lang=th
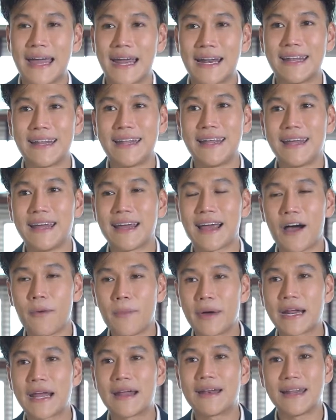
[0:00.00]
เหตุที่เข้า
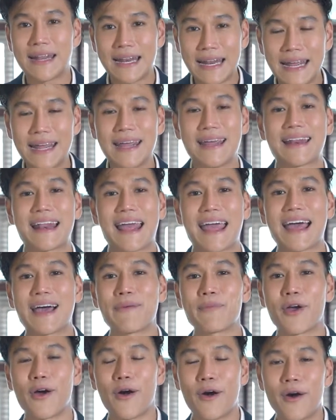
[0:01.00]
มาเรียนที่นี่นะครั
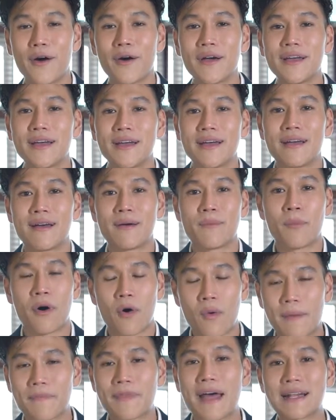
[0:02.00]
บ ก็เพ
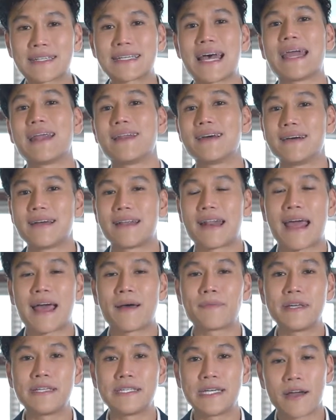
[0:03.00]
ราะความตั้งใจเลยนะค
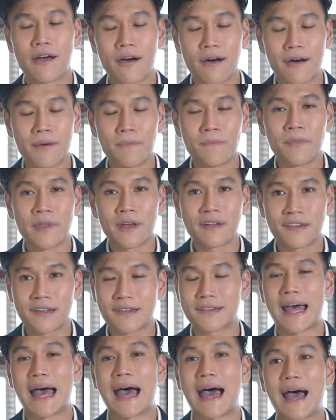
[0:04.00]
รับ จริง ๆ ก็ศึ
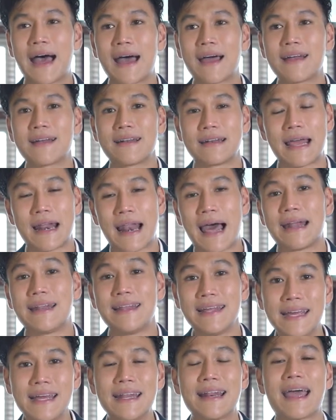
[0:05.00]
กษาหลาย
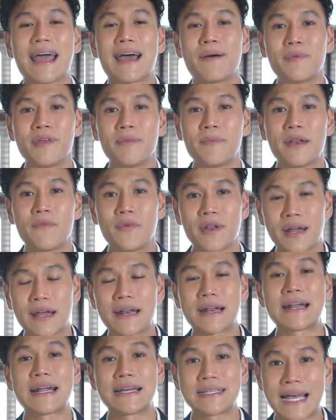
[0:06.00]
ๆ ที่นะครับ ที่เป็นวิท
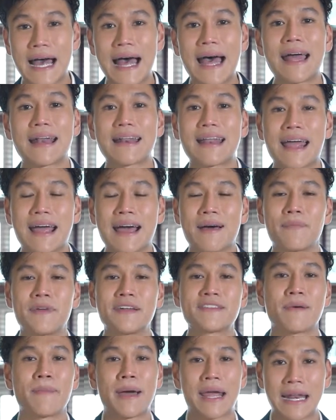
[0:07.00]
ยานานาชาตินะครับ ใน
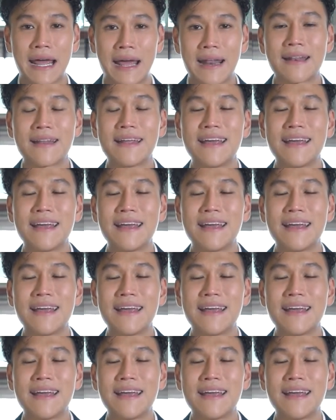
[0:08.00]
สมัยนั้น